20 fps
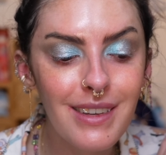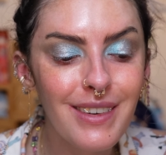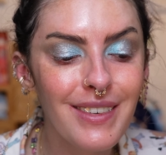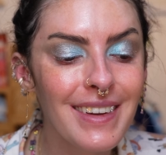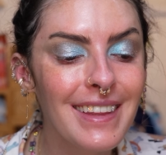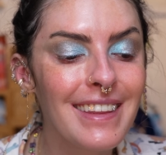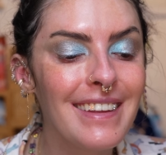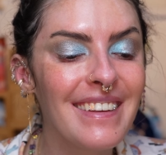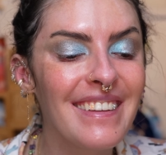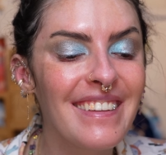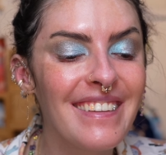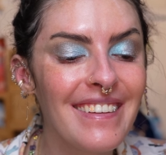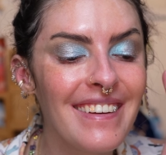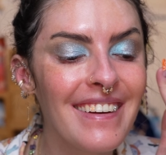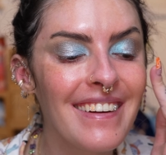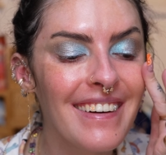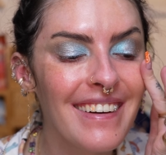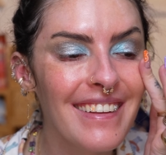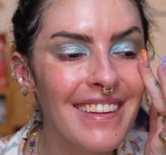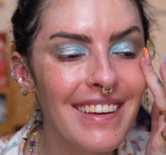eu vou ter esse
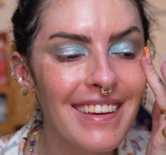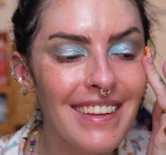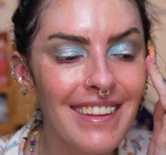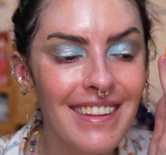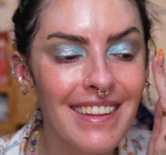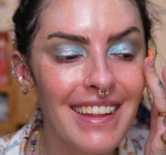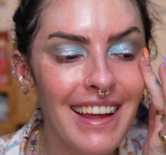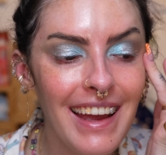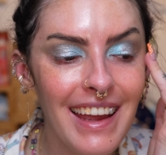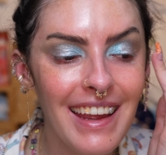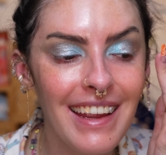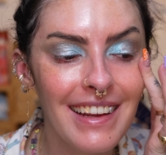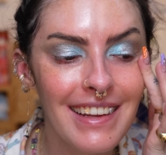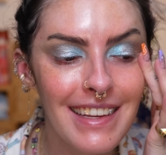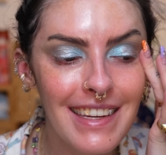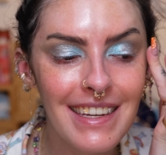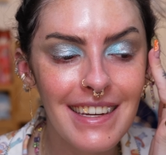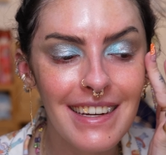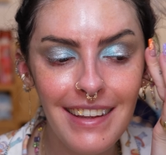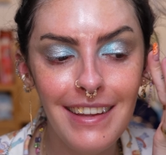negócio aqui no
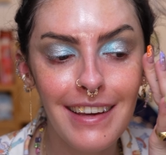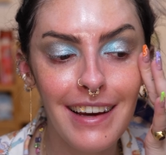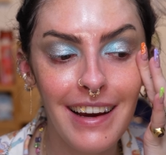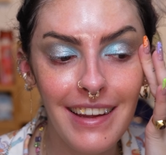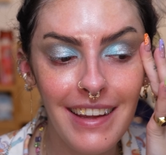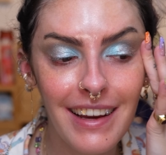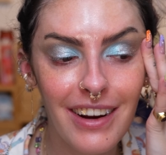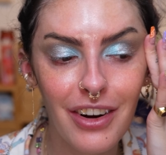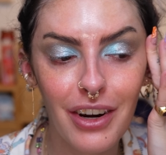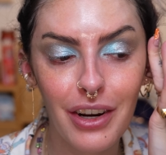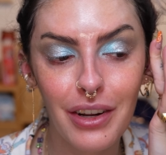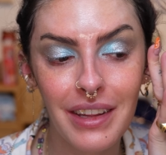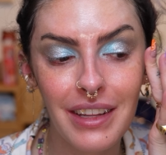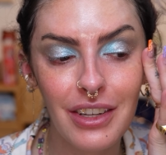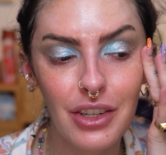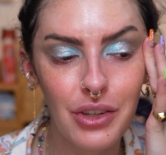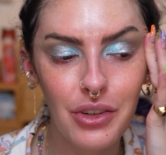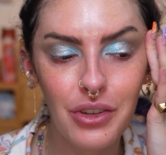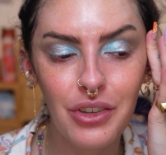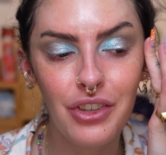dente. E aí, agora tá
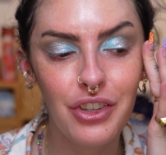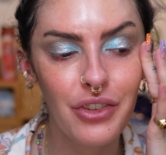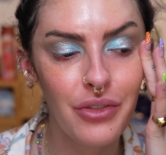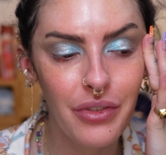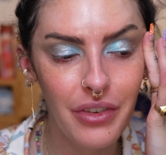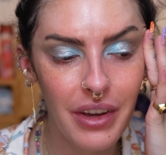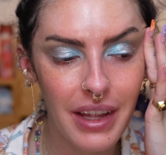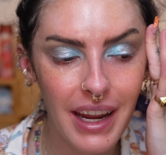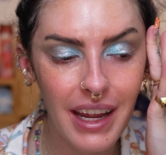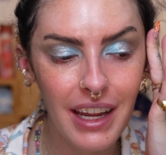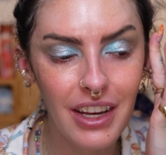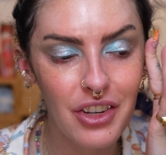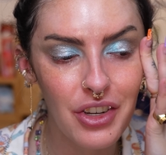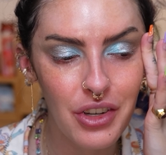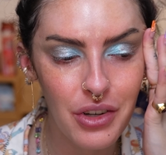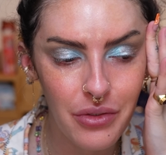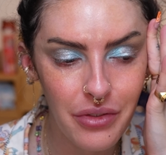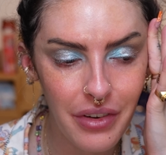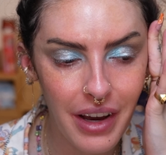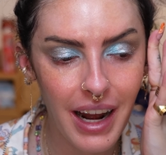diferente
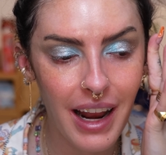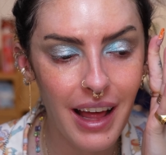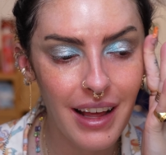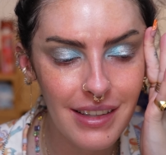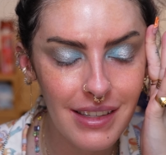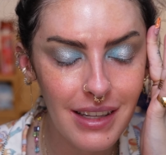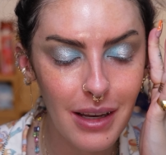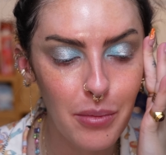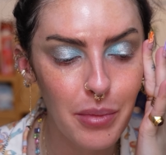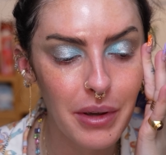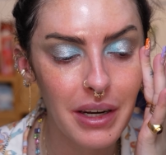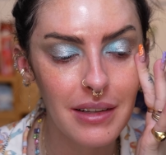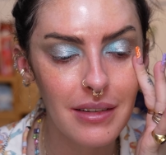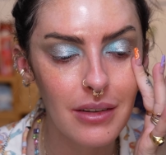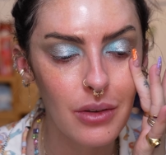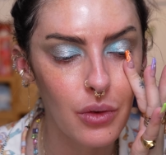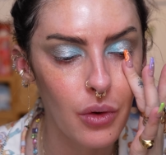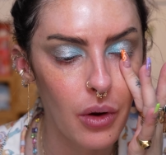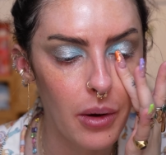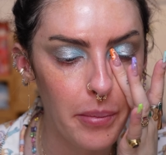de falar, sabe? Parece que eu tô com